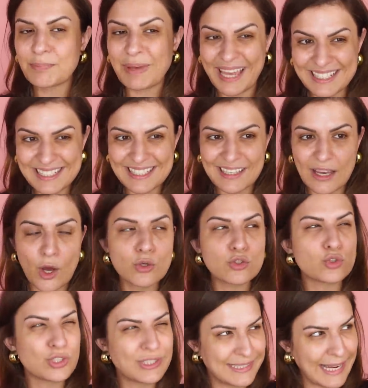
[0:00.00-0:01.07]
presse ich aus
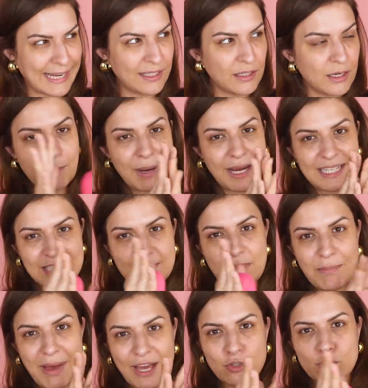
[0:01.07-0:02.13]
und dann mache ich das mit
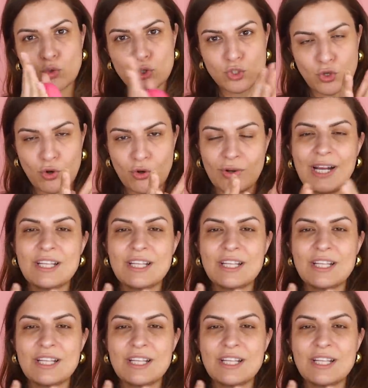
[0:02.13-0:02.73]
einem Handtuch trocken.